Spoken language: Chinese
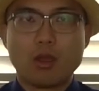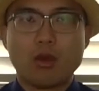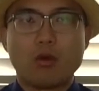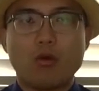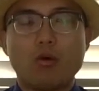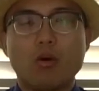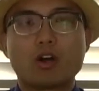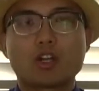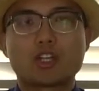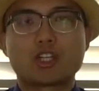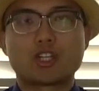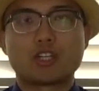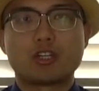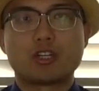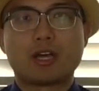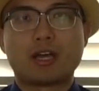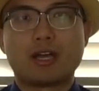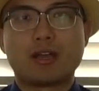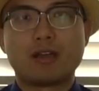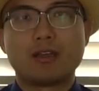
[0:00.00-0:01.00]
或是
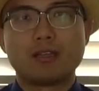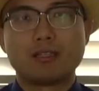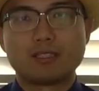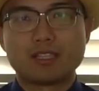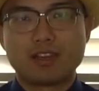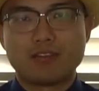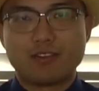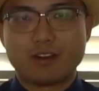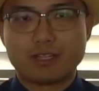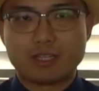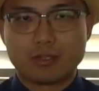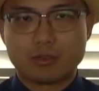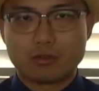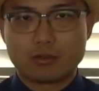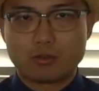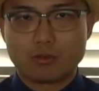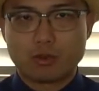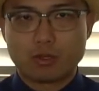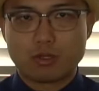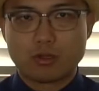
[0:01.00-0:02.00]
呢，在房产投
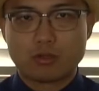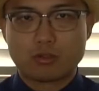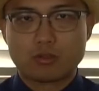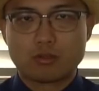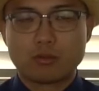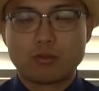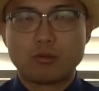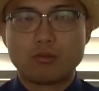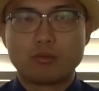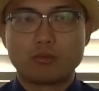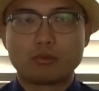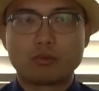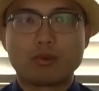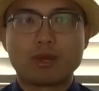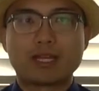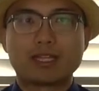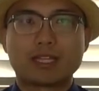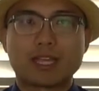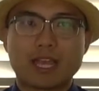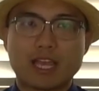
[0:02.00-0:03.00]
资过程中不
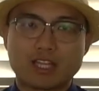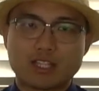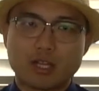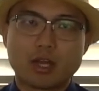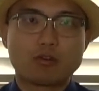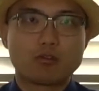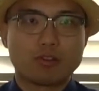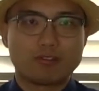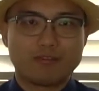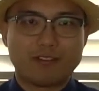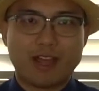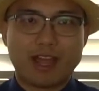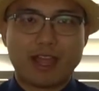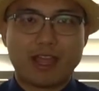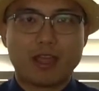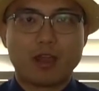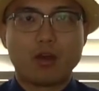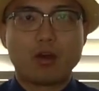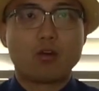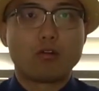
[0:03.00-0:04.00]
断的 cash out refine
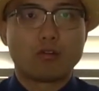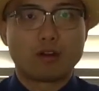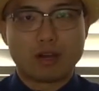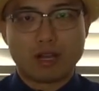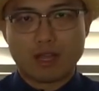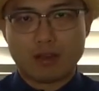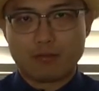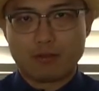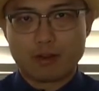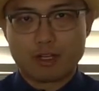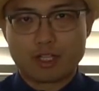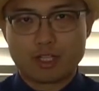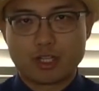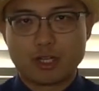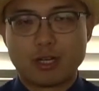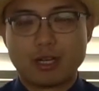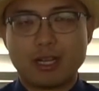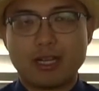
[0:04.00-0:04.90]
over leverage